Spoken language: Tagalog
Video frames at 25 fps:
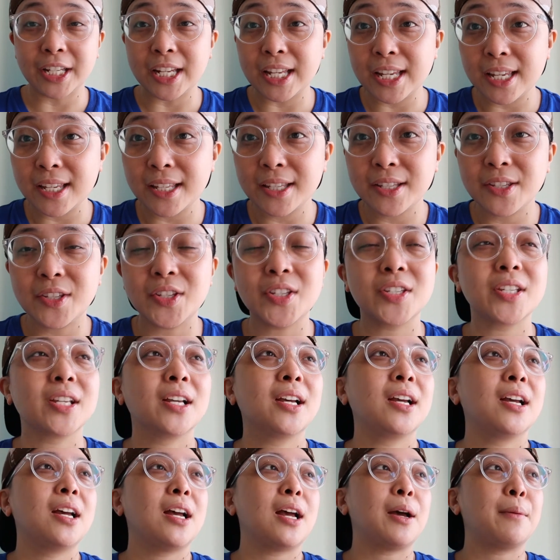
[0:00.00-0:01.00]
needs,
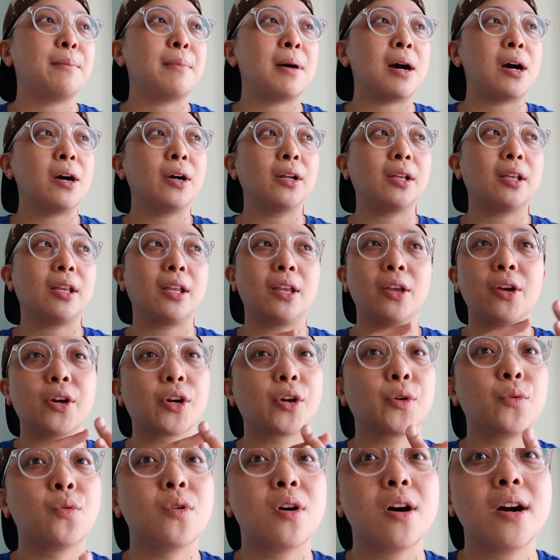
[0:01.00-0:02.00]
about
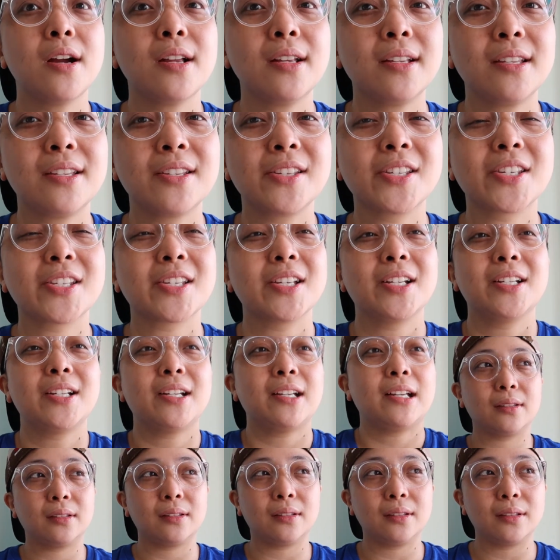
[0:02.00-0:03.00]
your wants.
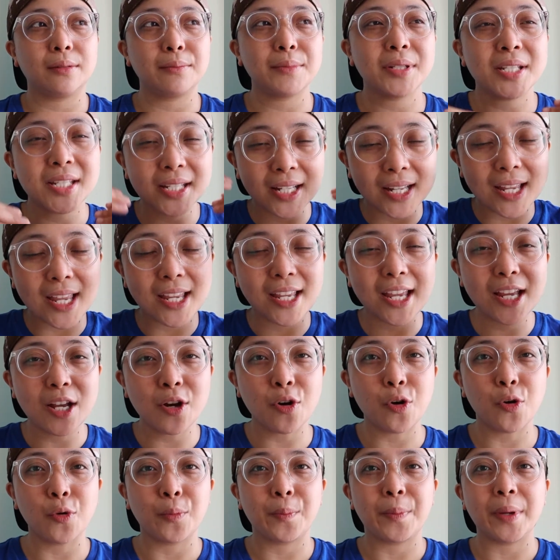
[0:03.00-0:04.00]
Mas
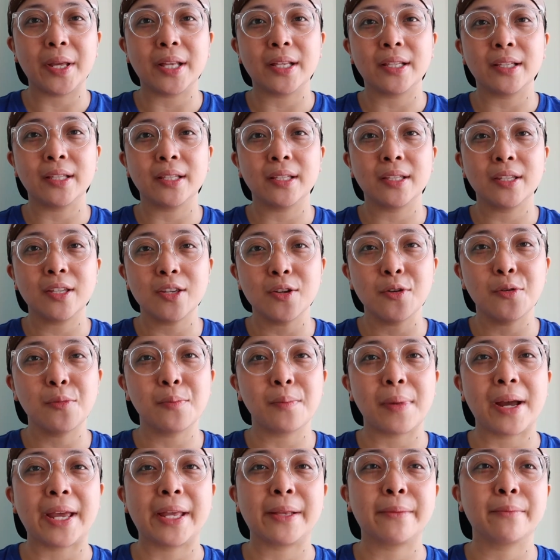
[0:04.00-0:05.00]
nagiging open yung
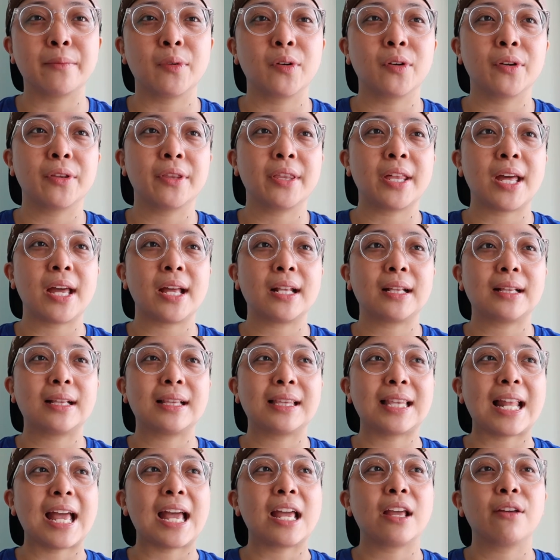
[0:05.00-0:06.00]
mind mo that
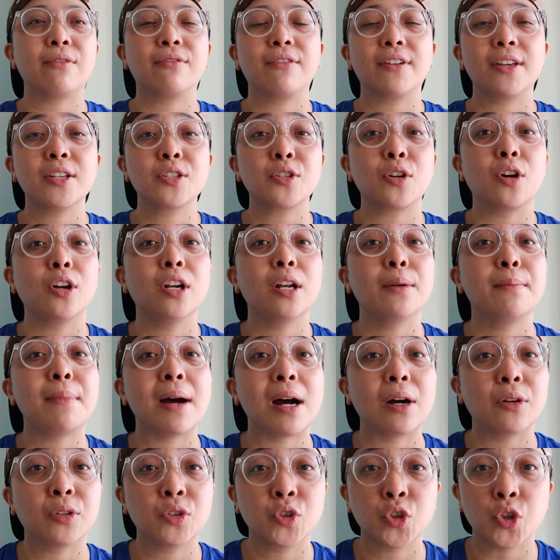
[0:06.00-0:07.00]
life is all
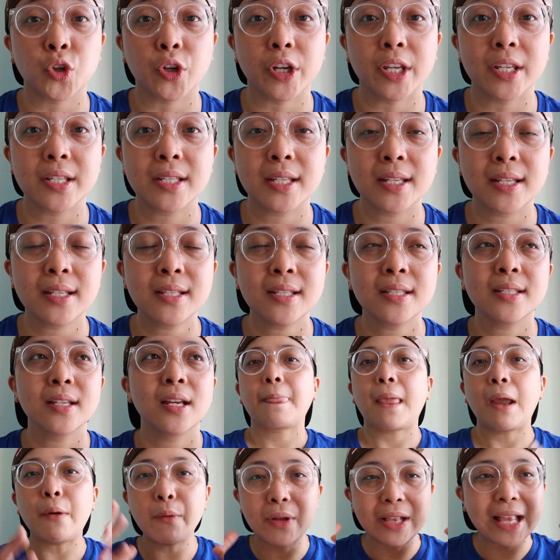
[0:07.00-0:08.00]
about choices.
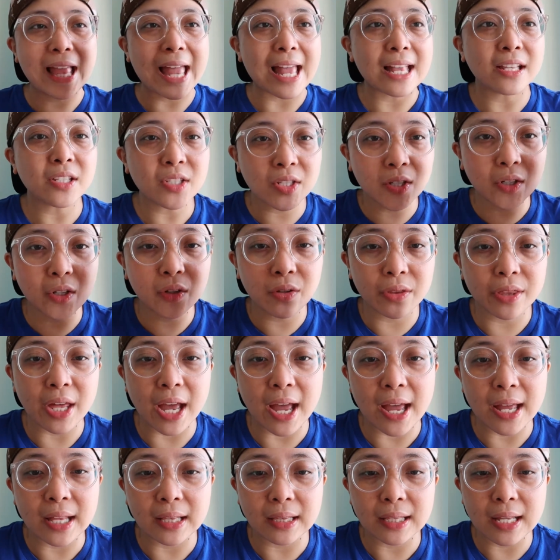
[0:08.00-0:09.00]
I will answer
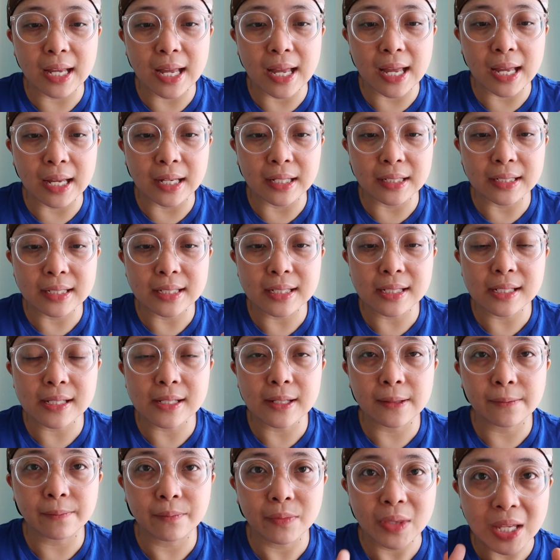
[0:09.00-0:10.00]
that
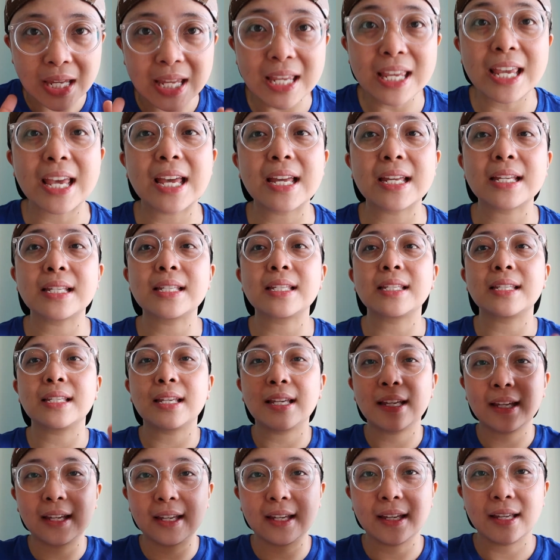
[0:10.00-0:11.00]
as, yes,
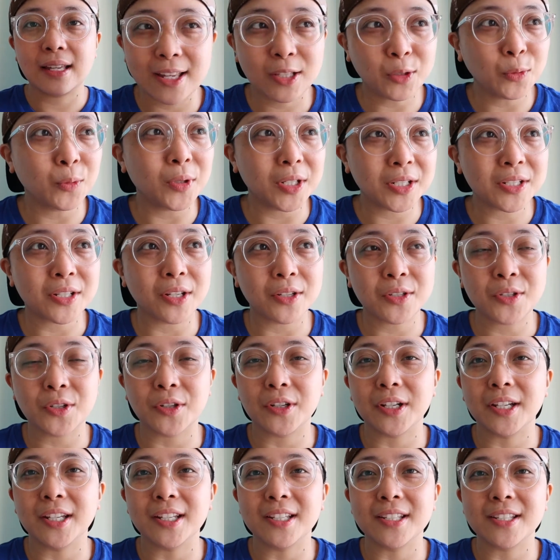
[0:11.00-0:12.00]
it was a
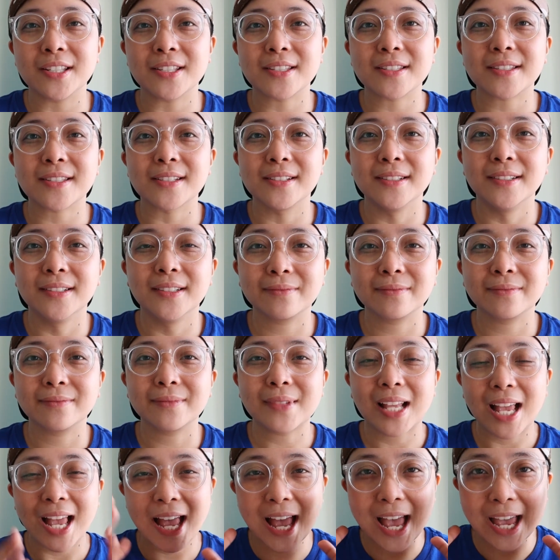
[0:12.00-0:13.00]
choice.
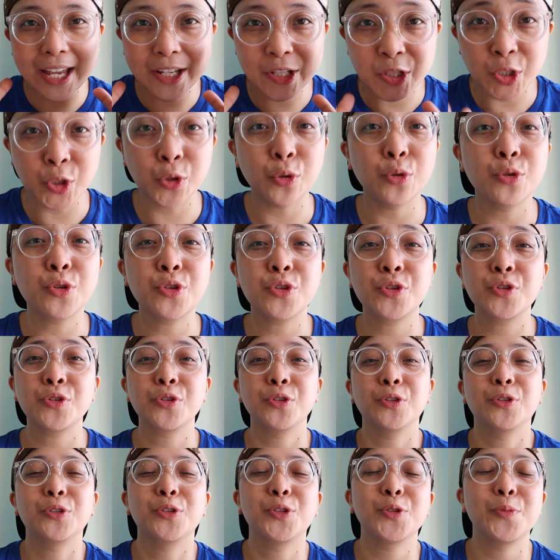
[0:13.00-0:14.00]
I
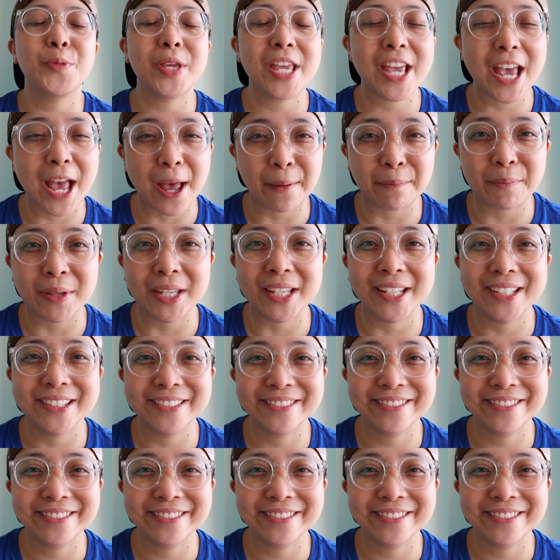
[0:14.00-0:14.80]
choose to be happy